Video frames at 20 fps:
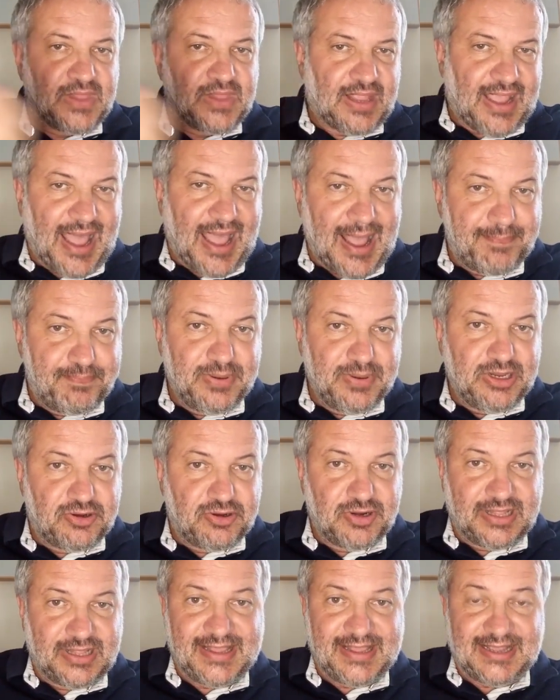
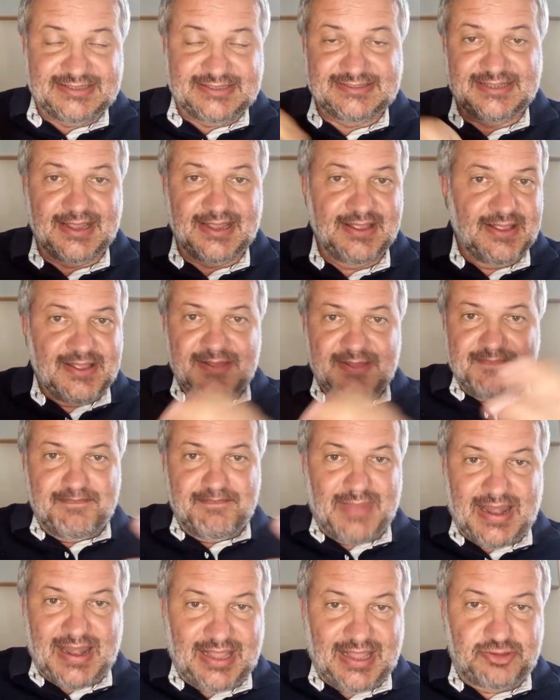applico la tassa,
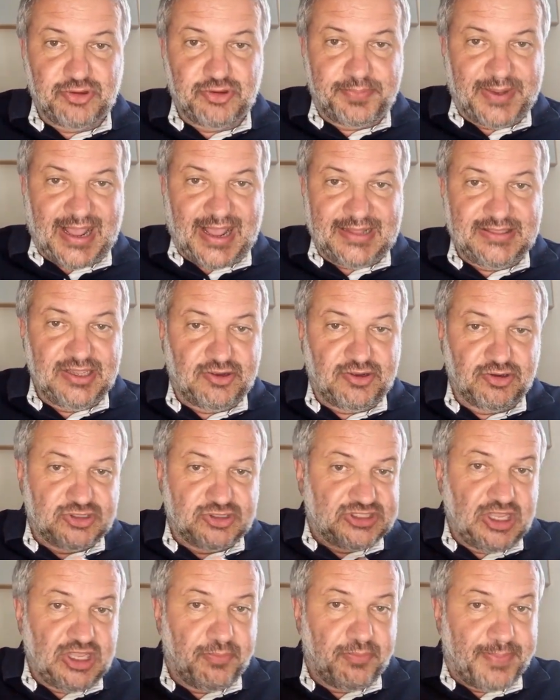ma al lato pratico
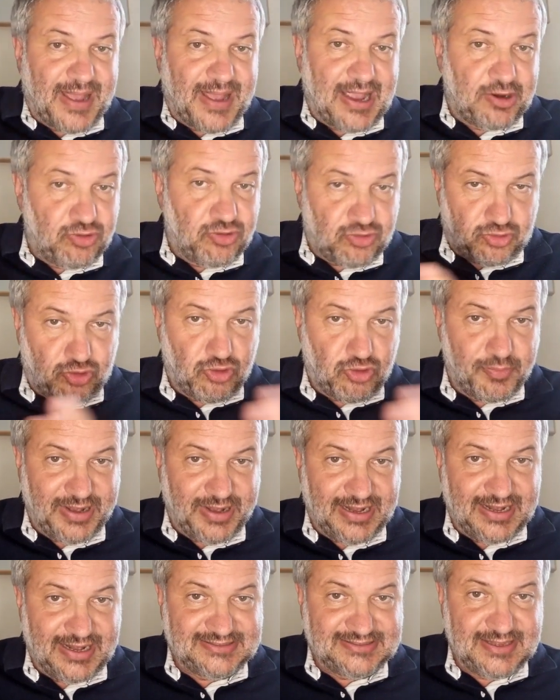se io pago, come
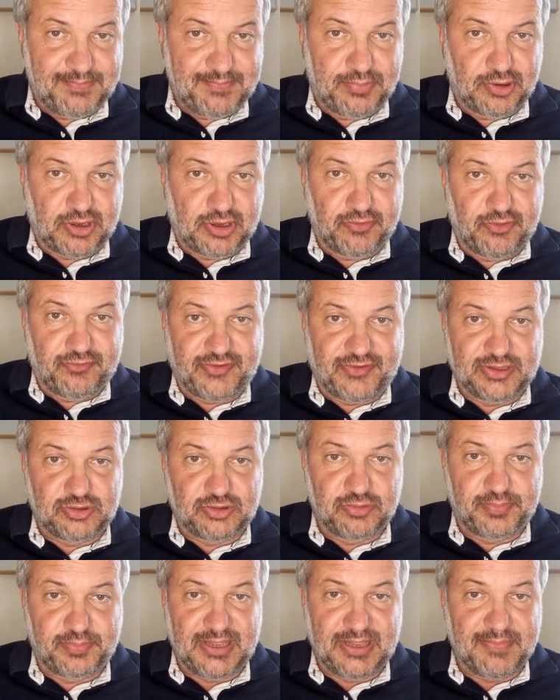nell'esempio che vi ho
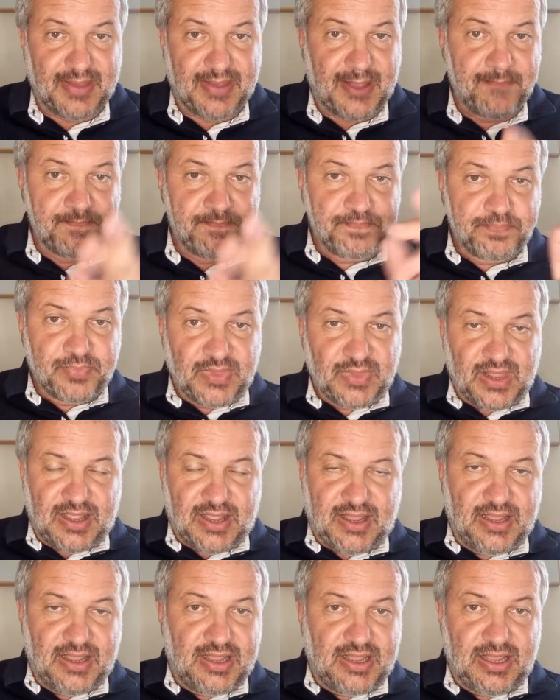fatto prima,
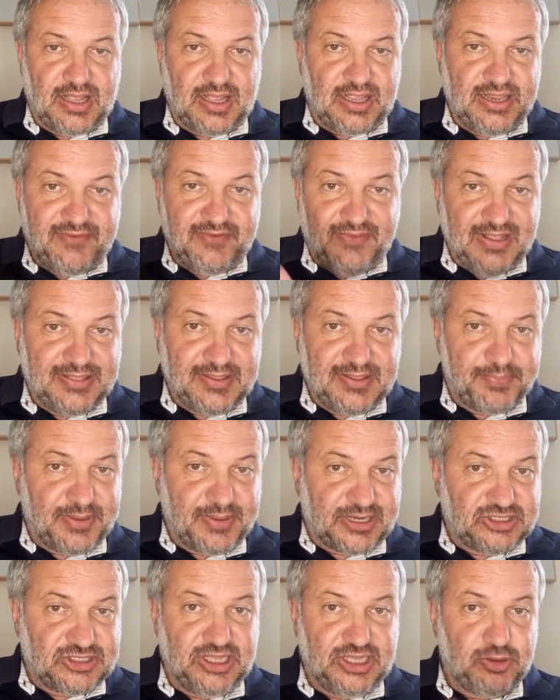eh, il
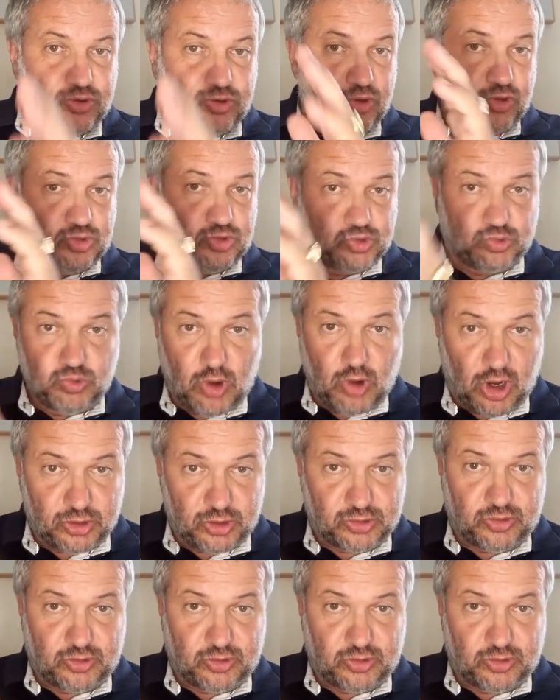20% su 8